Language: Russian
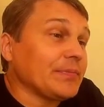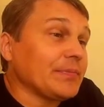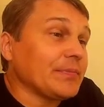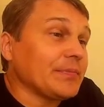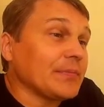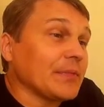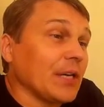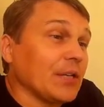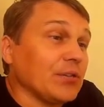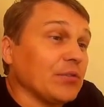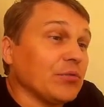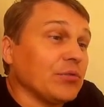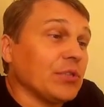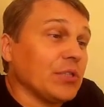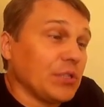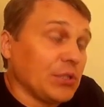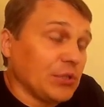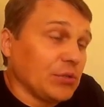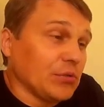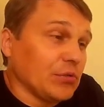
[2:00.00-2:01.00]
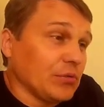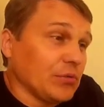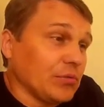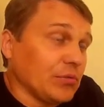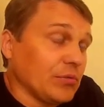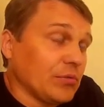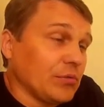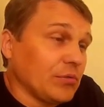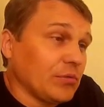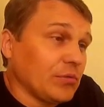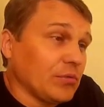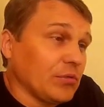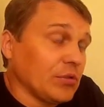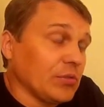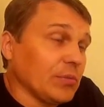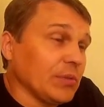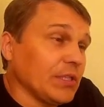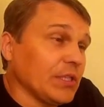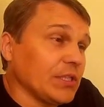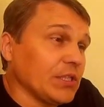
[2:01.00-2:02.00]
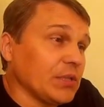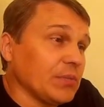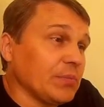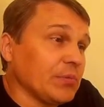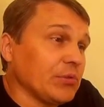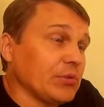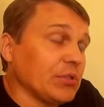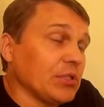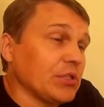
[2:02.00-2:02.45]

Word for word: одну тысячную. То есть мы должны получить